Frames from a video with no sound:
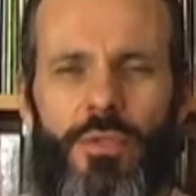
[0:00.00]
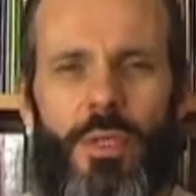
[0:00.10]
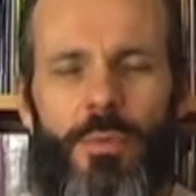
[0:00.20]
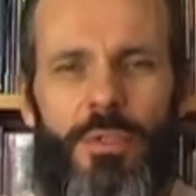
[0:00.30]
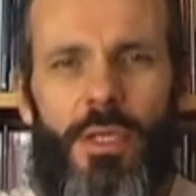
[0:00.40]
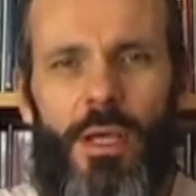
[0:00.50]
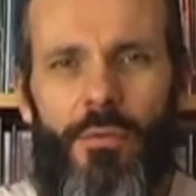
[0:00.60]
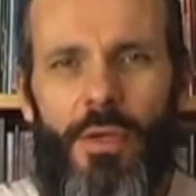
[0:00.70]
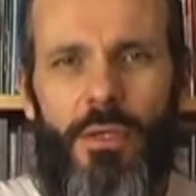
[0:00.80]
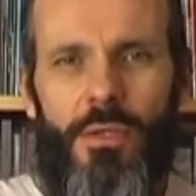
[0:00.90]
amuser
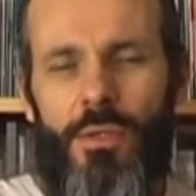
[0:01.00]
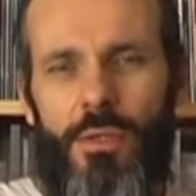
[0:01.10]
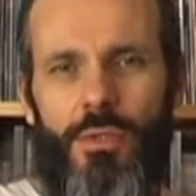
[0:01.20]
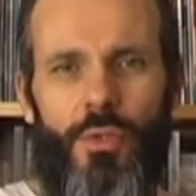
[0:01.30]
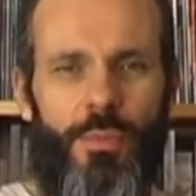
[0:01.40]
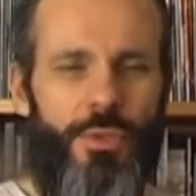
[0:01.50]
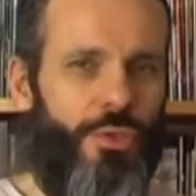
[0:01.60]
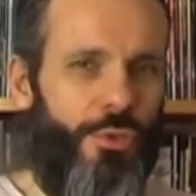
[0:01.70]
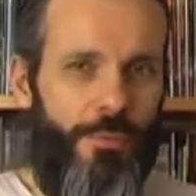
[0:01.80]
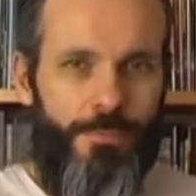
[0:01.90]
avec euh, ce
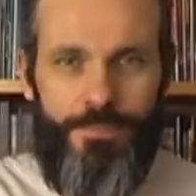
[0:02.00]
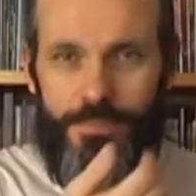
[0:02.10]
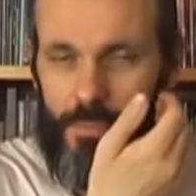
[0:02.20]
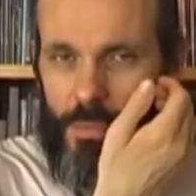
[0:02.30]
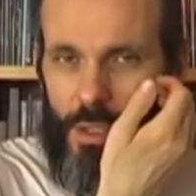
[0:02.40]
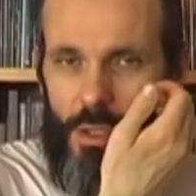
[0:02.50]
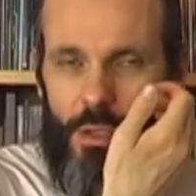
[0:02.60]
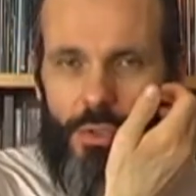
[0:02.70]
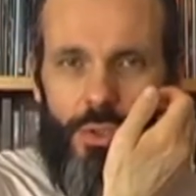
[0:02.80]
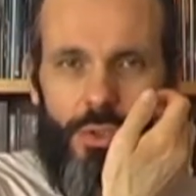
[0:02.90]
petit jeu
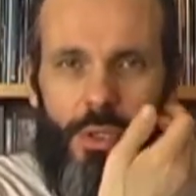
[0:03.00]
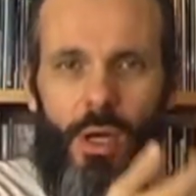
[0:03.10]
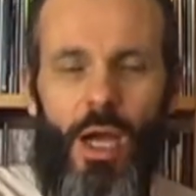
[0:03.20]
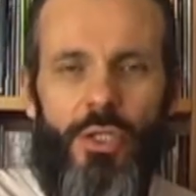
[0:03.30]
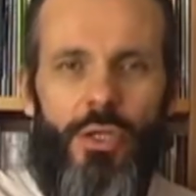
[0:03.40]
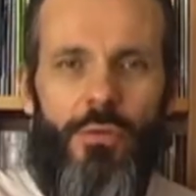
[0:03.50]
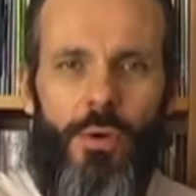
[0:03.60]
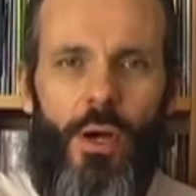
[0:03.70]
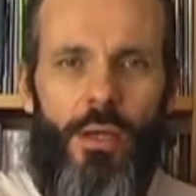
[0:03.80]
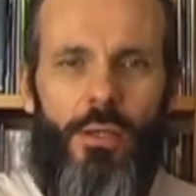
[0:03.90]
en changeant à chaque
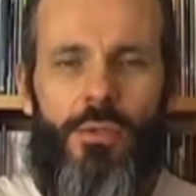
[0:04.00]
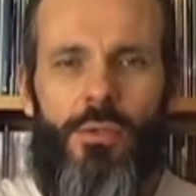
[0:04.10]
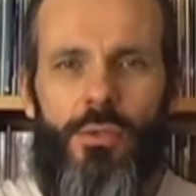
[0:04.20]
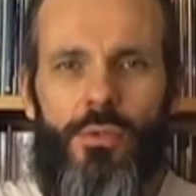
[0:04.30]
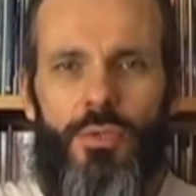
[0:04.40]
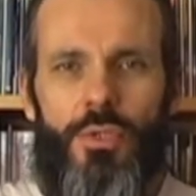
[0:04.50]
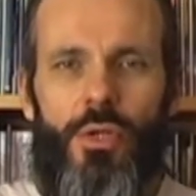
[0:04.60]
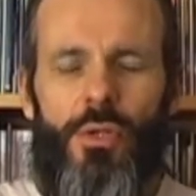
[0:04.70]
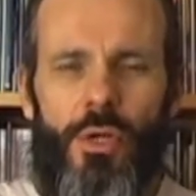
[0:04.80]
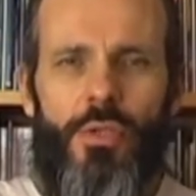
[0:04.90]
fois euh, une
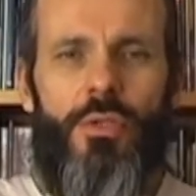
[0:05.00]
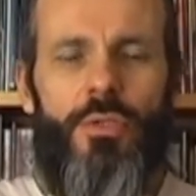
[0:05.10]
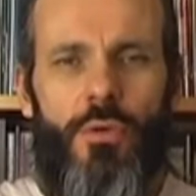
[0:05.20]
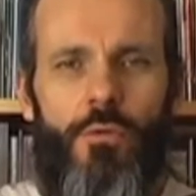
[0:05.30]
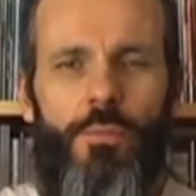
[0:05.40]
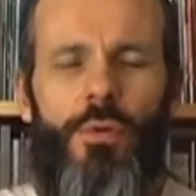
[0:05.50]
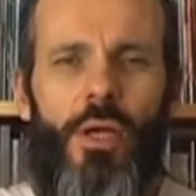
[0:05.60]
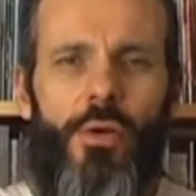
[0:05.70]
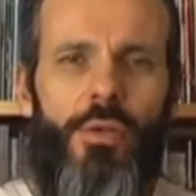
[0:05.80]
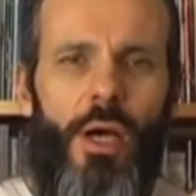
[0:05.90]
seule note, sauf pour
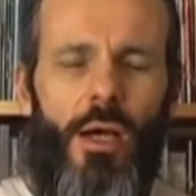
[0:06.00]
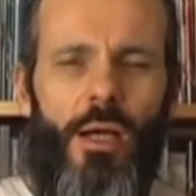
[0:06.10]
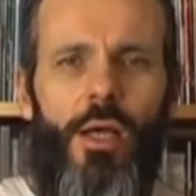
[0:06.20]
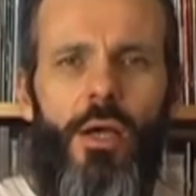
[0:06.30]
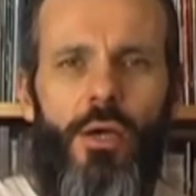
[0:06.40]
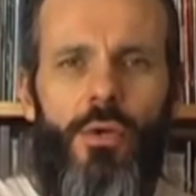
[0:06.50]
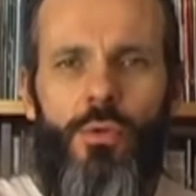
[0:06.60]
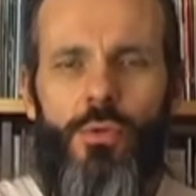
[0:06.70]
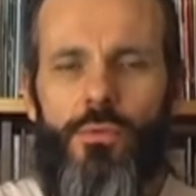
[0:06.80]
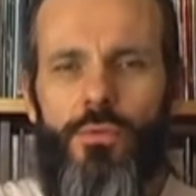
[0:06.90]
la coda,
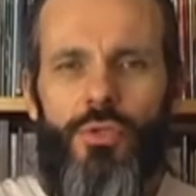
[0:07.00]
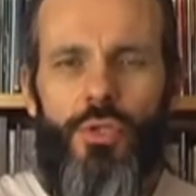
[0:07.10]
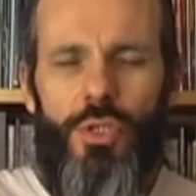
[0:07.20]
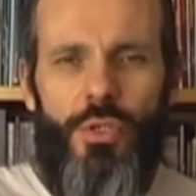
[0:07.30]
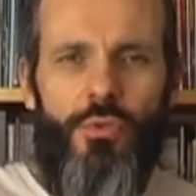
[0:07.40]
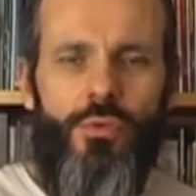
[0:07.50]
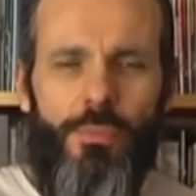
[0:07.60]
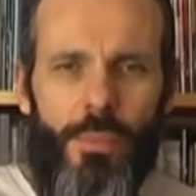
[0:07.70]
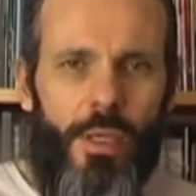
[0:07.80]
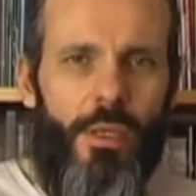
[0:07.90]
où vous changez
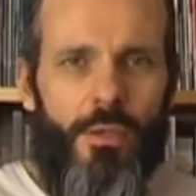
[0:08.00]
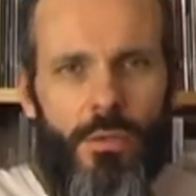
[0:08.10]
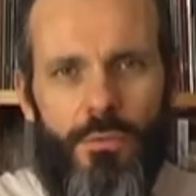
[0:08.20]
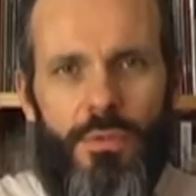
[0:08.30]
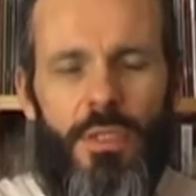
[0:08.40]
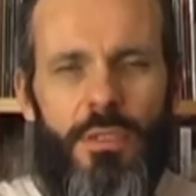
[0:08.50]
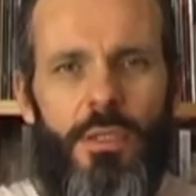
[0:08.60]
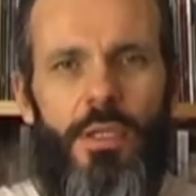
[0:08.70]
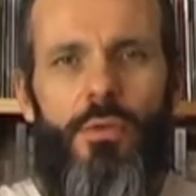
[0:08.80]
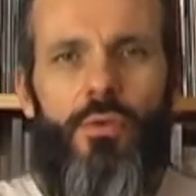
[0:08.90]
tout, mais euh, vous
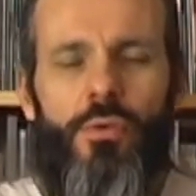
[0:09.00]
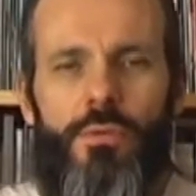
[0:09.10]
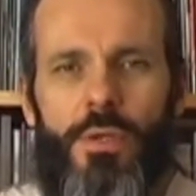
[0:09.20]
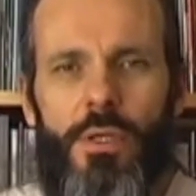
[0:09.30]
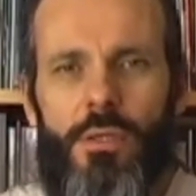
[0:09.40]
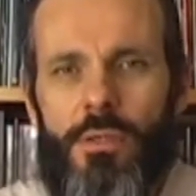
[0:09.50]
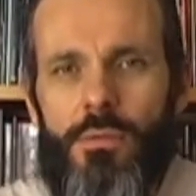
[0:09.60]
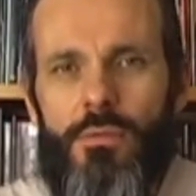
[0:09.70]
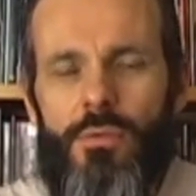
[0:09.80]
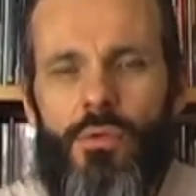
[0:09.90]
essayez de trouver
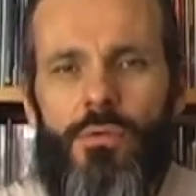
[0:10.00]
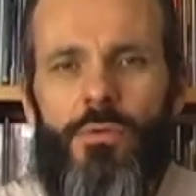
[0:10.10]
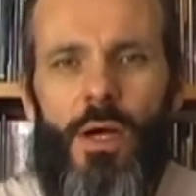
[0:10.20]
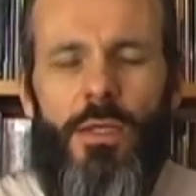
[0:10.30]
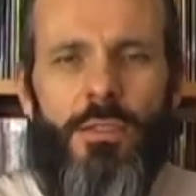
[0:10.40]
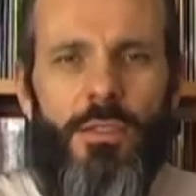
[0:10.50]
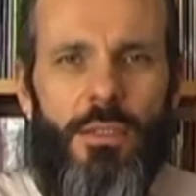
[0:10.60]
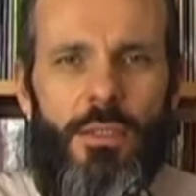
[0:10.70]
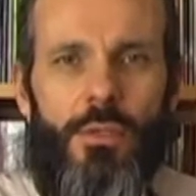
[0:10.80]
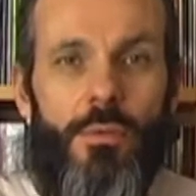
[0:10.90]
une phrase
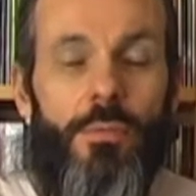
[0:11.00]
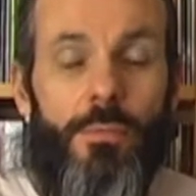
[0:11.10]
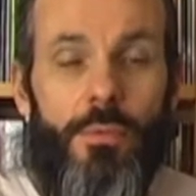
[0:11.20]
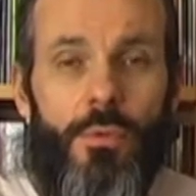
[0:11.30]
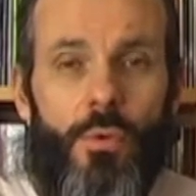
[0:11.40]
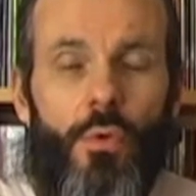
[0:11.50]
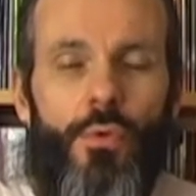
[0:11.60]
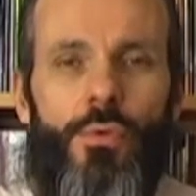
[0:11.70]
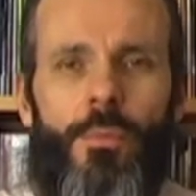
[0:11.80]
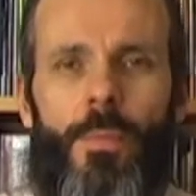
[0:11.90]
qui
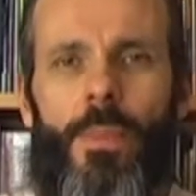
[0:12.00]
conclut.